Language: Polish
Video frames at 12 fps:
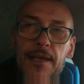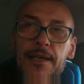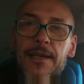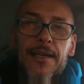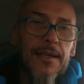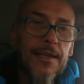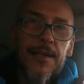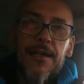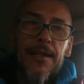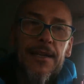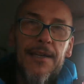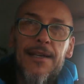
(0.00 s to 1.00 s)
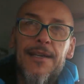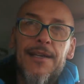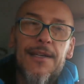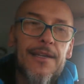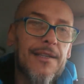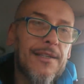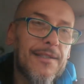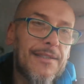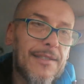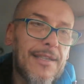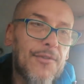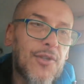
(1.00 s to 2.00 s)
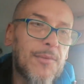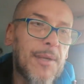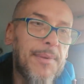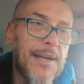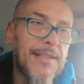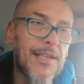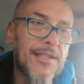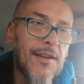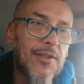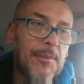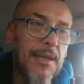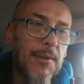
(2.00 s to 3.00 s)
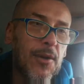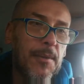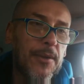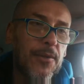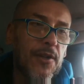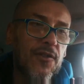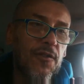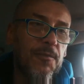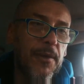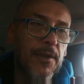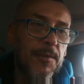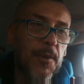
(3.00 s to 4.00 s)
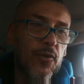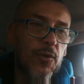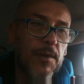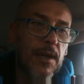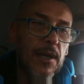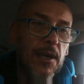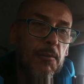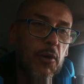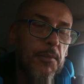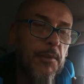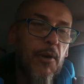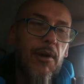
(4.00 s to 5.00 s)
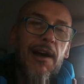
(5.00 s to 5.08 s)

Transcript: Yy, ty zawsze o mnie pamiętasz, zawsze mi tam komentujesz w miły sposób, pomimo